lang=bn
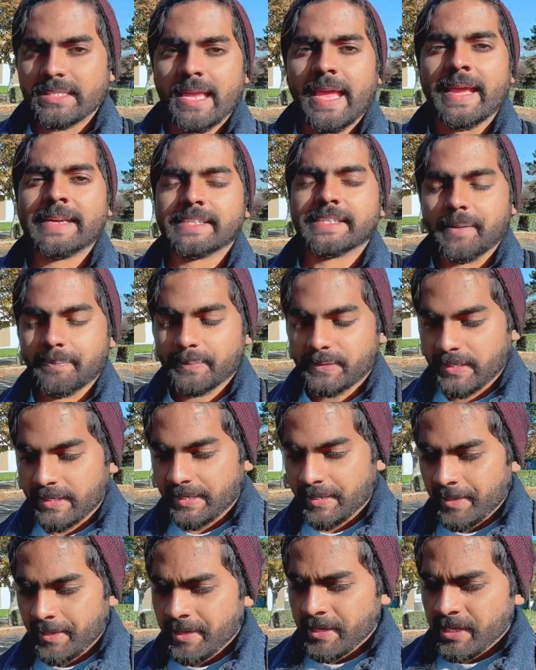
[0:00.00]
এক সপ্তাহ
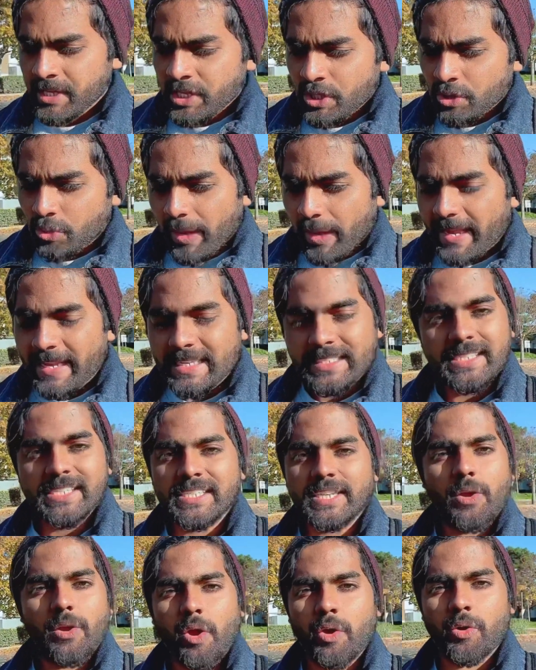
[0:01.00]
তো এই
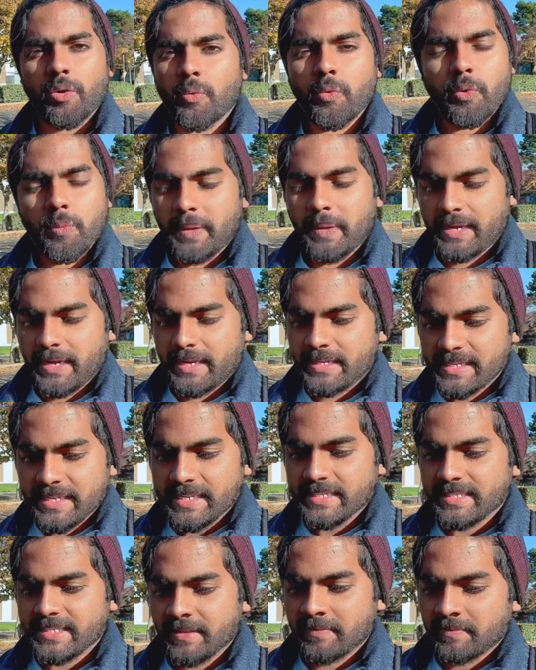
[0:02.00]
জিনিসটা কখনো করবেন না ঠিক
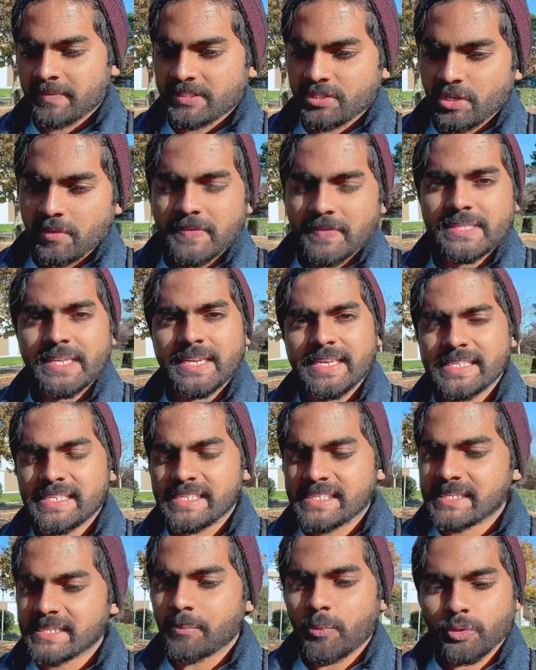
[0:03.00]
আছে ভিসা অফিসার এই
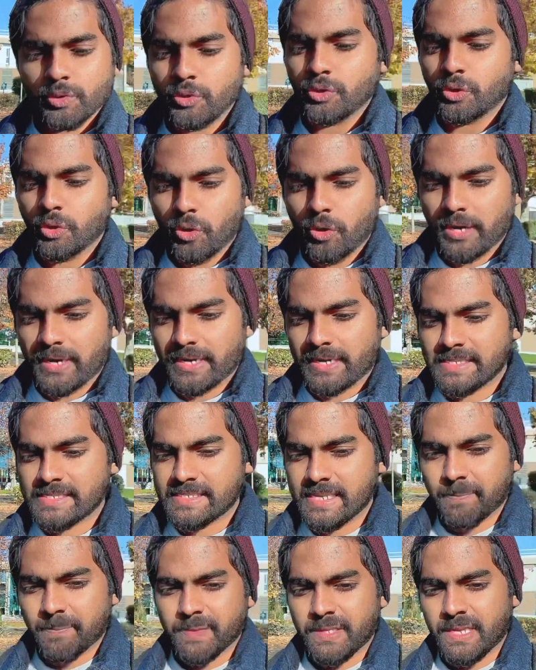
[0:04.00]
জিনিসটা পছন্দ করে না যে
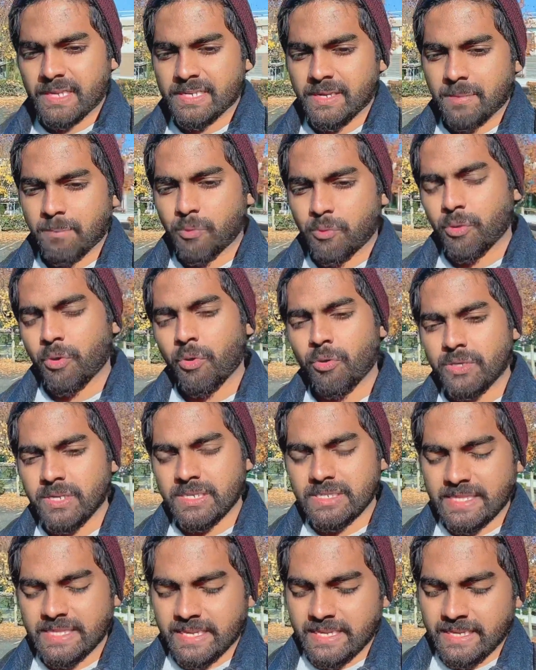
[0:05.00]
আপনি একটা হোটেল
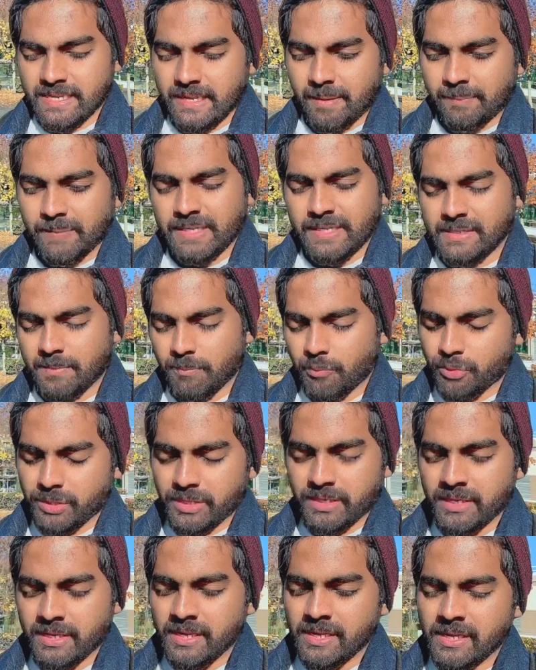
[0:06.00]
থেকে আপনি একটা বুকিং
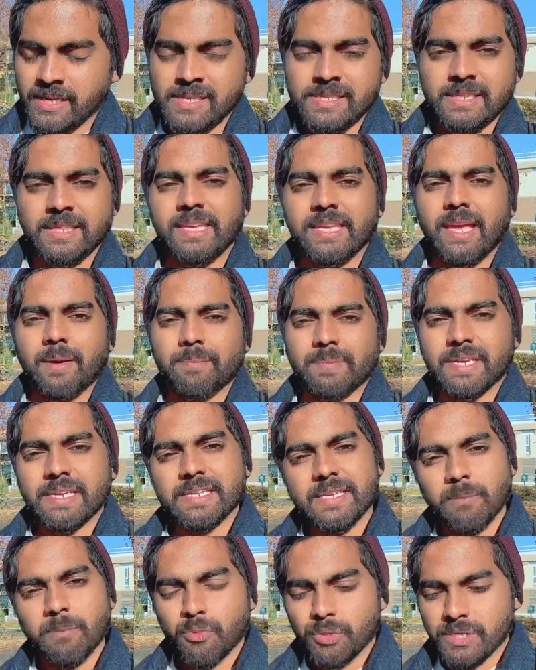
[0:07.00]
দিয়ে আপনি
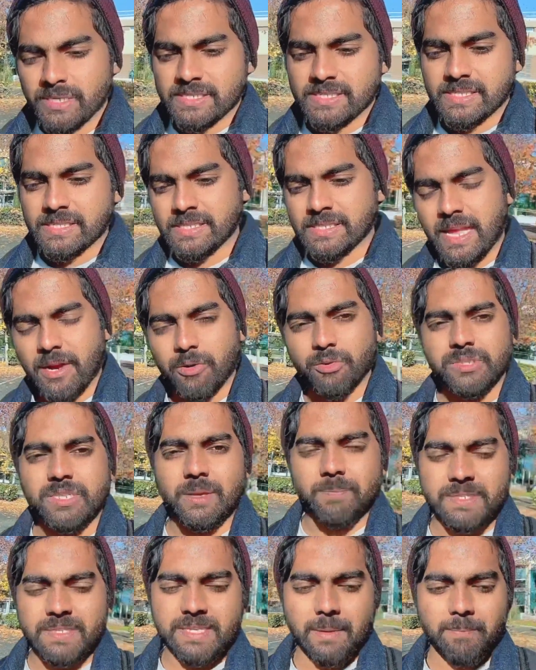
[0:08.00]
এটা বুকিং কাগজটা
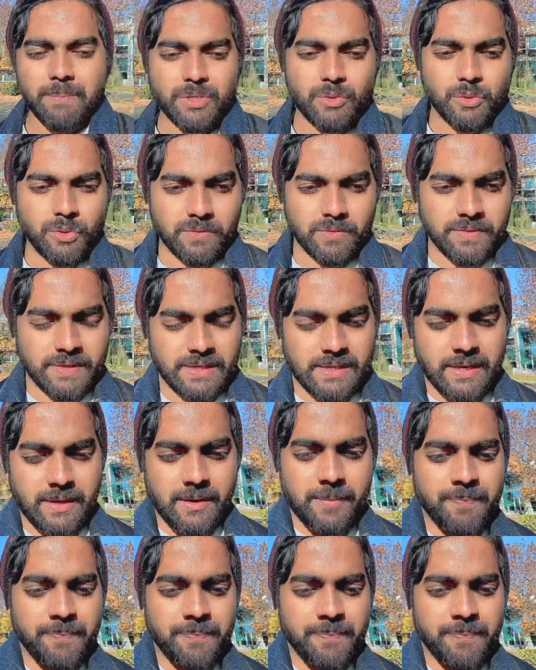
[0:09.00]
আপনি সাবমিট করে ফেললেন